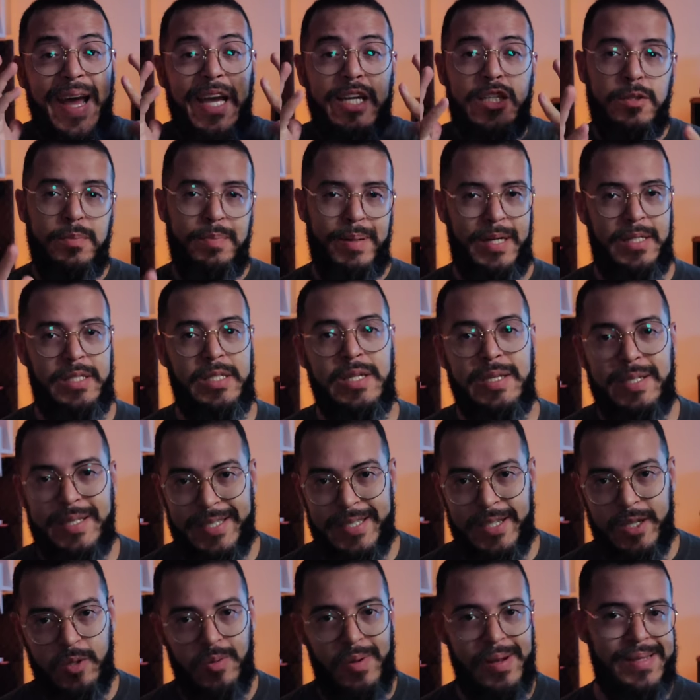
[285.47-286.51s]
traz pra
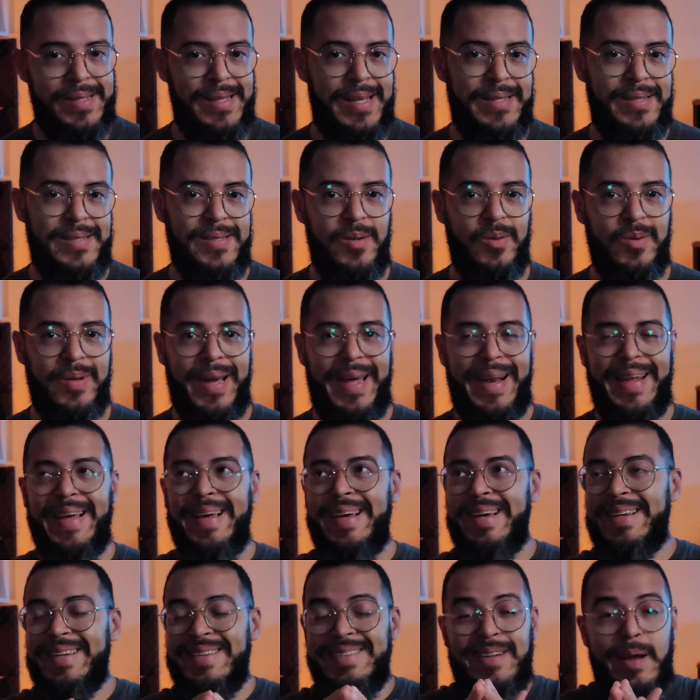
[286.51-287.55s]
gente essa atualização,
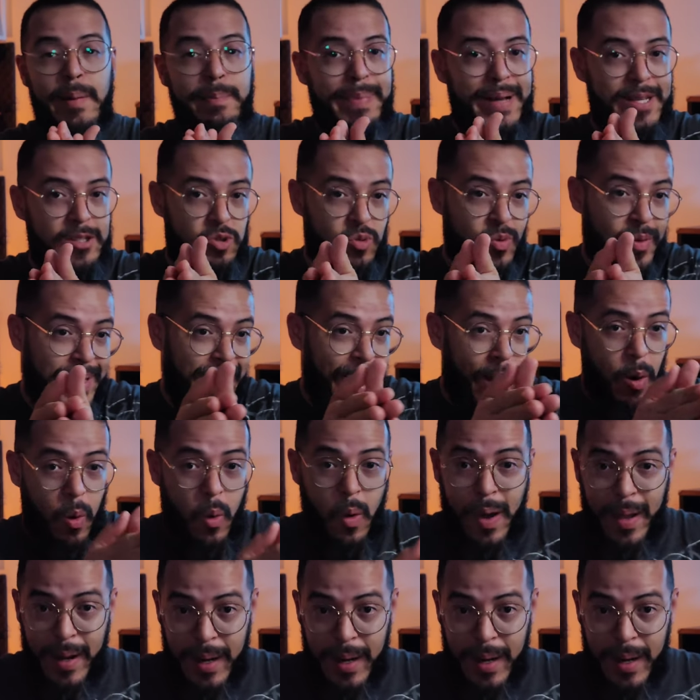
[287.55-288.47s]
cara. Já passou da